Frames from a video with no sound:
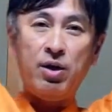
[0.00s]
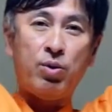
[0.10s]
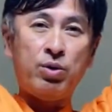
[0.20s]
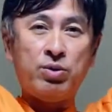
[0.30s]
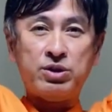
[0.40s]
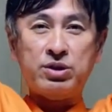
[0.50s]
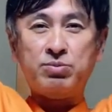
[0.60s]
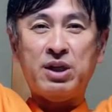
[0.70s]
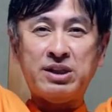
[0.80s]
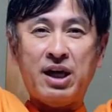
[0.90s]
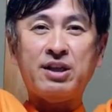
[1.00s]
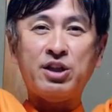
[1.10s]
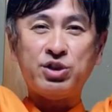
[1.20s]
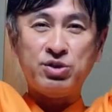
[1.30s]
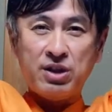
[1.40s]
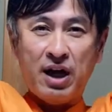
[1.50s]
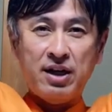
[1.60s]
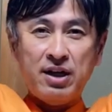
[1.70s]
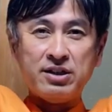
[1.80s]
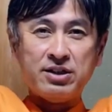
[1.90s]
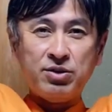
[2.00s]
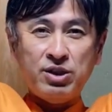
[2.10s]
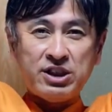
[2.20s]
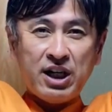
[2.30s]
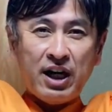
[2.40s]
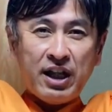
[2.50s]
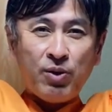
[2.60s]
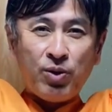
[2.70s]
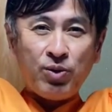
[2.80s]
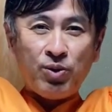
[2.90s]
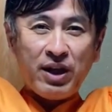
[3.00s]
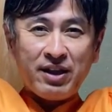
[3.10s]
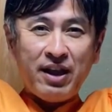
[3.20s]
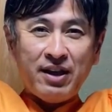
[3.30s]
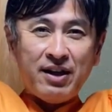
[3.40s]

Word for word: これをぶら下がった瞬間すごい力でこうなっ